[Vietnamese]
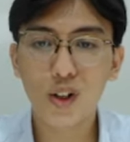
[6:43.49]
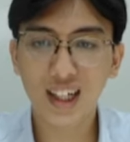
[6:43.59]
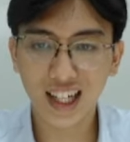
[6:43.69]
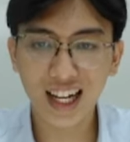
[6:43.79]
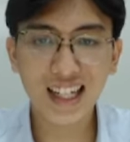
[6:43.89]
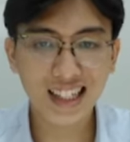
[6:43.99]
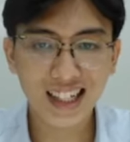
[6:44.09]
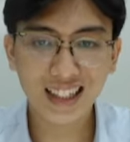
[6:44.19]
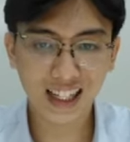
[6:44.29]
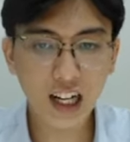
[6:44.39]
đấy
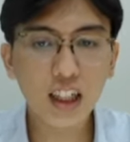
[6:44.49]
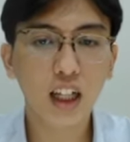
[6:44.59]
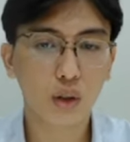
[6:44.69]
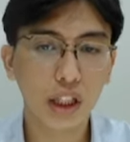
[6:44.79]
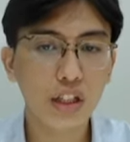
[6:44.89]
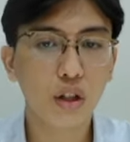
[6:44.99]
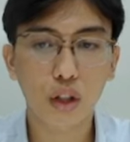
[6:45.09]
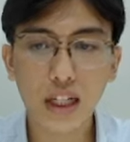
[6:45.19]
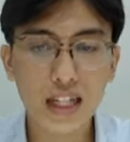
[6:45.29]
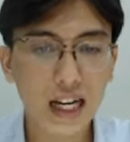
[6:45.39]
cái khắc nghiệt của thị trường
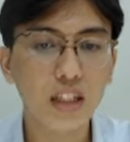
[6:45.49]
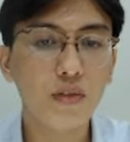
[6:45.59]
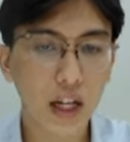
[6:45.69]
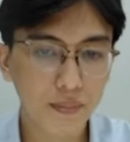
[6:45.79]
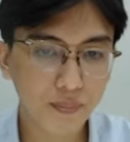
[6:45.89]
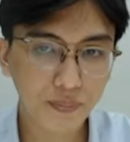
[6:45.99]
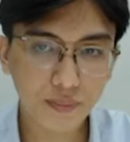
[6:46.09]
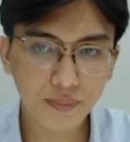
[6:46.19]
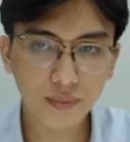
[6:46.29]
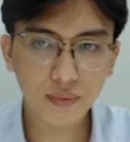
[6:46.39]
nó sẽ là như vậy
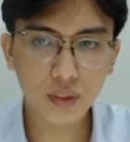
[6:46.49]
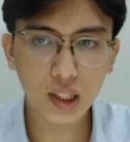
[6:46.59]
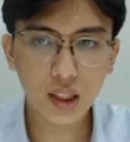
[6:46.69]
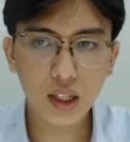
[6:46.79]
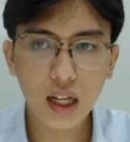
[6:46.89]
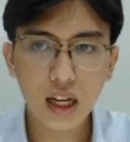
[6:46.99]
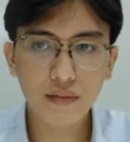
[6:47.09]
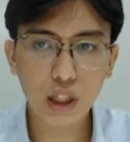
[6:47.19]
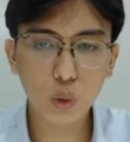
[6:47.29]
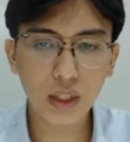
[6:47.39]

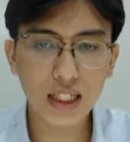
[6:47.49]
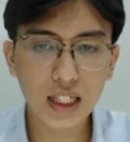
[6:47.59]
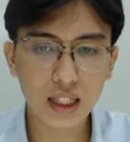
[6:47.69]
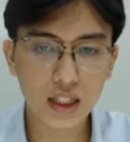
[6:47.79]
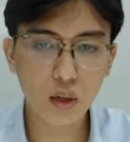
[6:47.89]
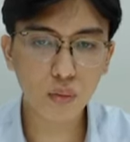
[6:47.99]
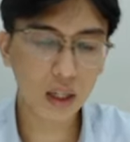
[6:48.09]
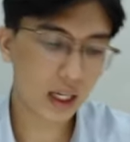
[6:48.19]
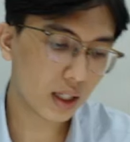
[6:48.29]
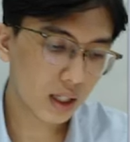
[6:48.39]
và chúng ta nhìn ở trong
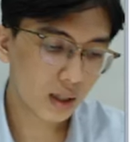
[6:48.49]
cái